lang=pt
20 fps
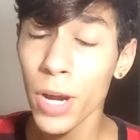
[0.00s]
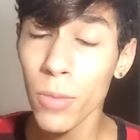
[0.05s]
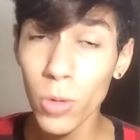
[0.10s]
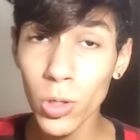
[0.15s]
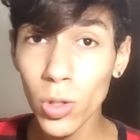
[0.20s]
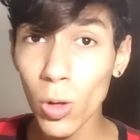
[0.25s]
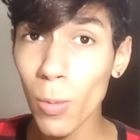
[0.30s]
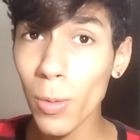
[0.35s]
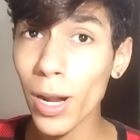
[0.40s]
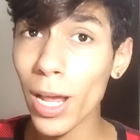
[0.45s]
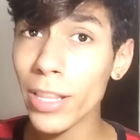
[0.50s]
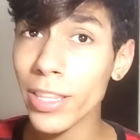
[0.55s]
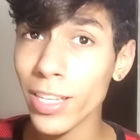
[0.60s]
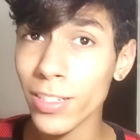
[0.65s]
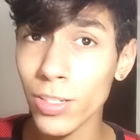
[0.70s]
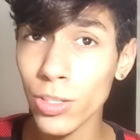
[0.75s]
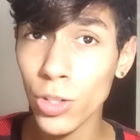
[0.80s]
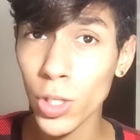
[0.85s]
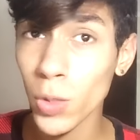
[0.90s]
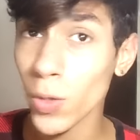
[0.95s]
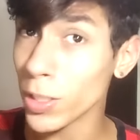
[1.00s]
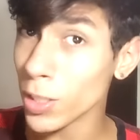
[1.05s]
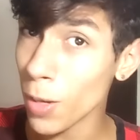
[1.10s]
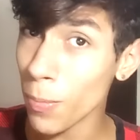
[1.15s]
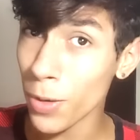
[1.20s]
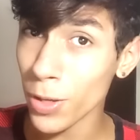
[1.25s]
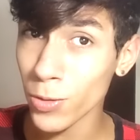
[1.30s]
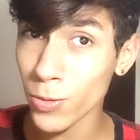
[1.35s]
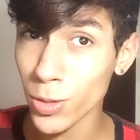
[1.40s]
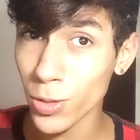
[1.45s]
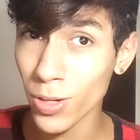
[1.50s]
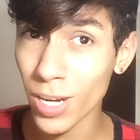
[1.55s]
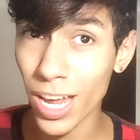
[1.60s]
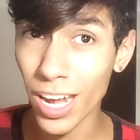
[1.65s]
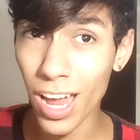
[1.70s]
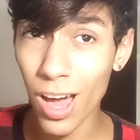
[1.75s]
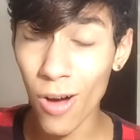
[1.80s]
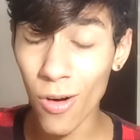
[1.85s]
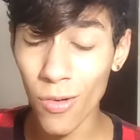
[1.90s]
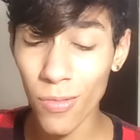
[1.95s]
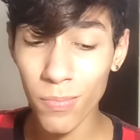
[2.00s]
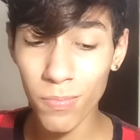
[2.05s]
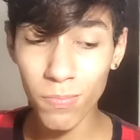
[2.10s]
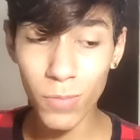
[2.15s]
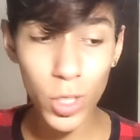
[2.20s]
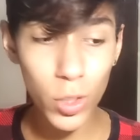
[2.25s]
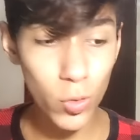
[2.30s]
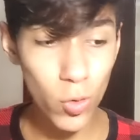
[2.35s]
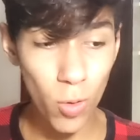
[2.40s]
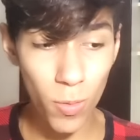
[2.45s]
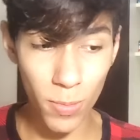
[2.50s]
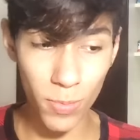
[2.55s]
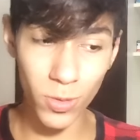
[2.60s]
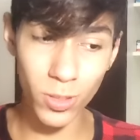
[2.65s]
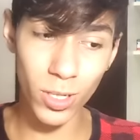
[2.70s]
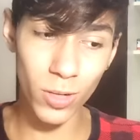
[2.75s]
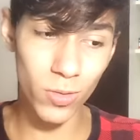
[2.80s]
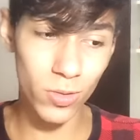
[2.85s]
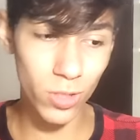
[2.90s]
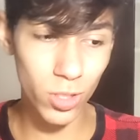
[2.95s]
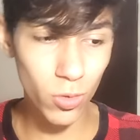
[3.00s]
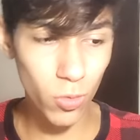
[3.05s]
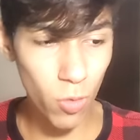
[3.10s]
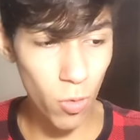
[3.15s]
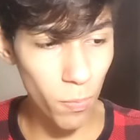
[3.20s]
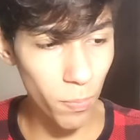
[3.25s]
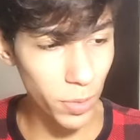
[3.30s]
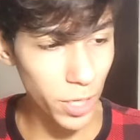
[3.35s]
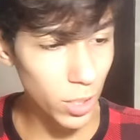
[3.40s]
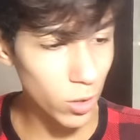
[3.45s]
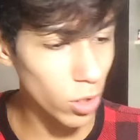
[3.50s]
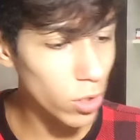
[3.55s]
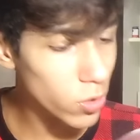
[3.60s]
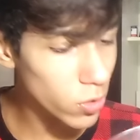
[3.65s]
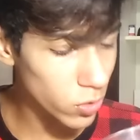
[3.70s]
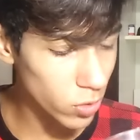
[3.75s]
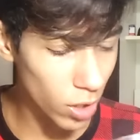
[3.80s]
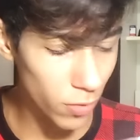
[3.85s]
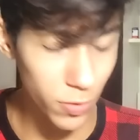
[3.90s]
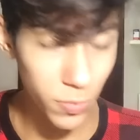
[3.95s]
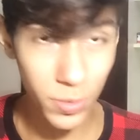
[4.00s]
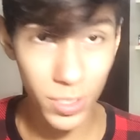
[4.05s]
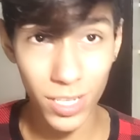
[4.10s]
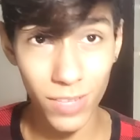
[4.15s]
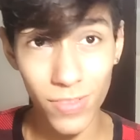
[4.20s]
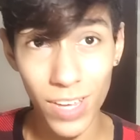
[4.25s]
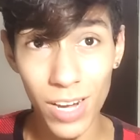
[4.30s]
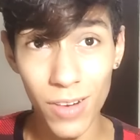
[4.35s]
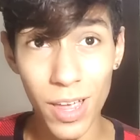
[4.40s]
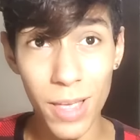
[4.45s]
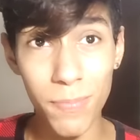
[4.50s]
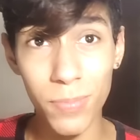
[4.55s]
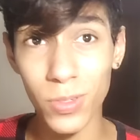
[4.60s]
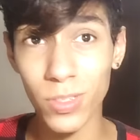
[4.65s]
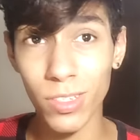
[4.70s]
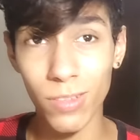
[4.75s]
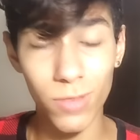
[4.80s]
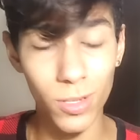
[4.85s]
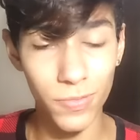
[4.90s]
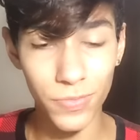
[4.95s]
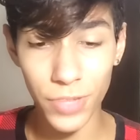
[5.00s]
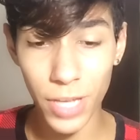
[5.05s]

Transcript: Muito obrigado por ter assistido, até o próximo vídeo do canal. Me desculpa por não ter conseguido cumprir todos os ovos, porque, velho, é impossível.